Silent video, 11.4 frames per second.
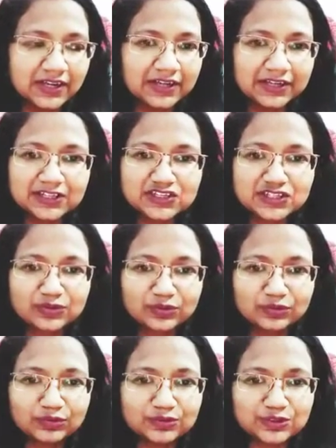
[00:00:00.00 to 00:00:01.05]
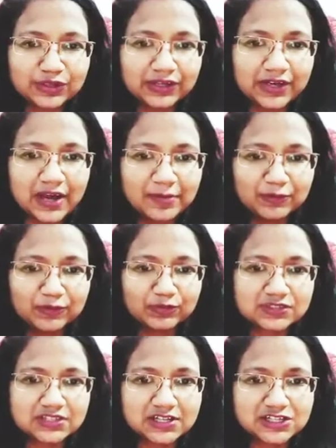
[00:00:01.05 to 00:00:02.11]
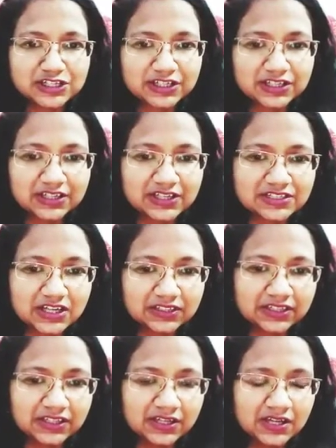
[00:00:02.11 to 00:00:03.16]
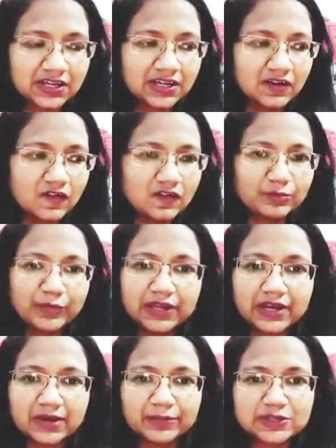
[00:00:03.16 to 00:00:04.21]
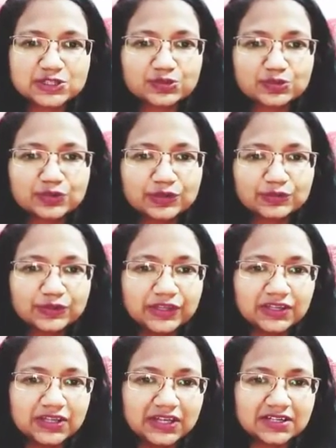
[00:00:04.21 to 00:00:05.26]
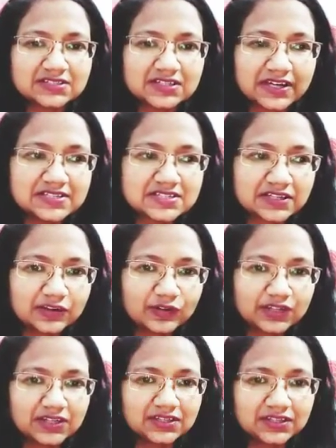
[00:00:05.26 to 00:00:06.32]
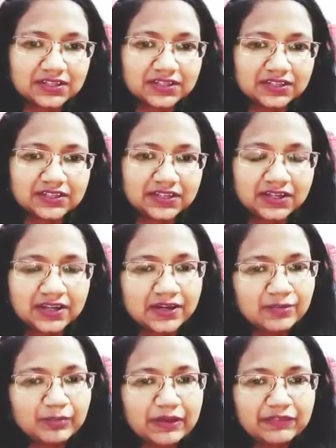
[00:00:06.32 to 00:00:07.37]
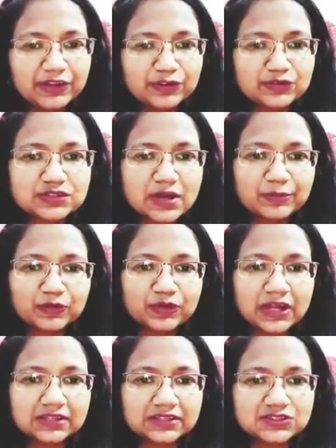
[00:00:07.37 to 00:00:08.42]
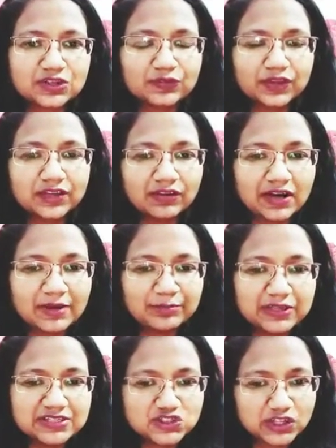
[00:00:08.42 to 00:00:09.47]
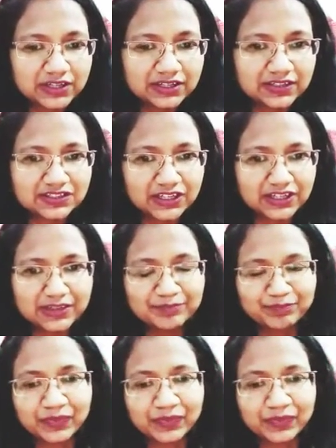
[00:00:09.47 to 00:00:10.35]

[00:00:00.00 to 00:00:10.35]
एनर्जी को जो है आप लोगों के साथ शेयर करना चाहते हैं और मैं यहाँ पर शुरू करूँगी एयर साइंस से और धीरे धीरे धीरे मैं वीडियोस आपको डालती जाऊँगी और आप प्लीज़ चेक करते जाइए